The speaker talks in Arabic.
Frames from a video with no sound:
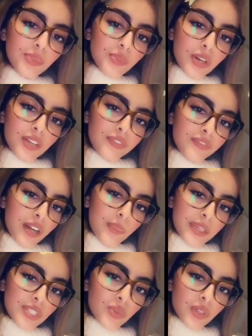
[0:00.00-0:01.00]
المهم
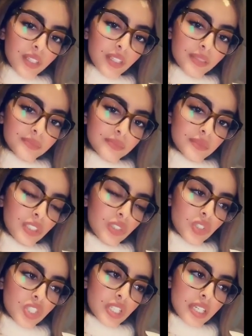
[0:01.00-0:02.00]
فبس والله
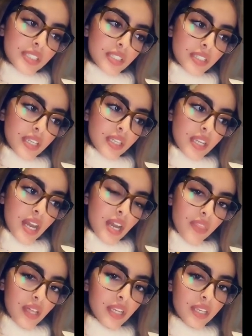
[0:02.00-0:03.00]
حلو الشخص انه
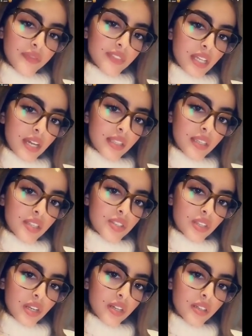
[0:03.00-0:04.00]
يلاحظ على نفسه هذه
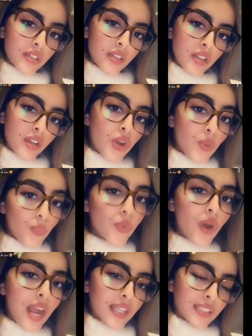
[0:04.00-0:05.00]
الاشياء
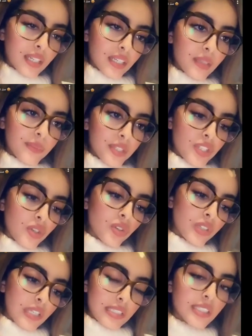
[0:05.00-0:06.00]
مو احد غريب يجي
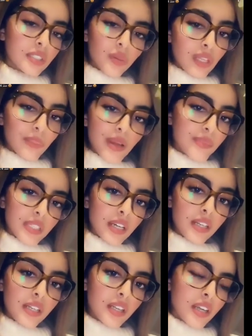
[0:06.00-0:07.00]
يقول له صدق والله ما
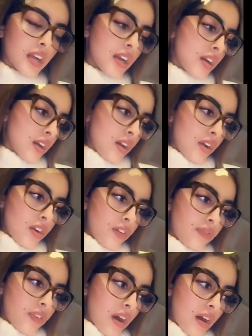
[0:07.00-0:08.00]
امزح
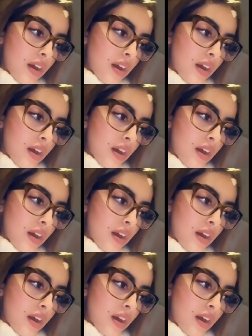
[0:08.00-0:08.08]
ف